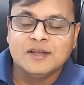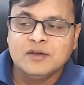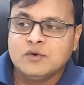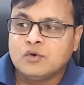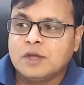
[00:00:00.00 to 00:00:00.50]

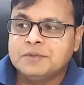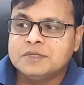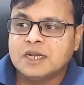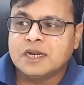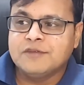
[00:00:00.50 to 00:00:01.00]
क्रूड अभी
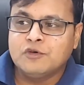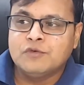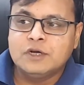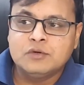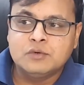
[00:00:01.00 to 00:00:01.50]
चल रहा है फोर
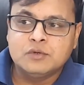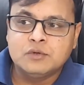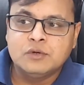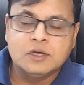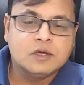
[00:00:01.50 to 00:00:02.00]
वन टू
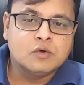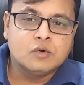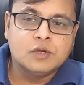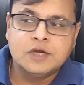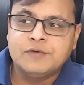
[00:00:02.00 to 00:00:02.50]
टू
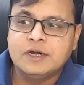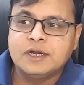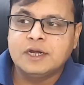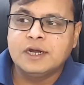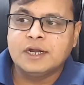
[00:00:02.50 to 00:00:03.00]
क्रूड
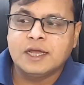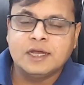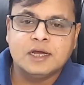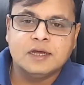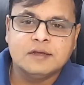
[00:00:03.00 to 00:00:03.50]
इन्वेंट्री डेटा आएगा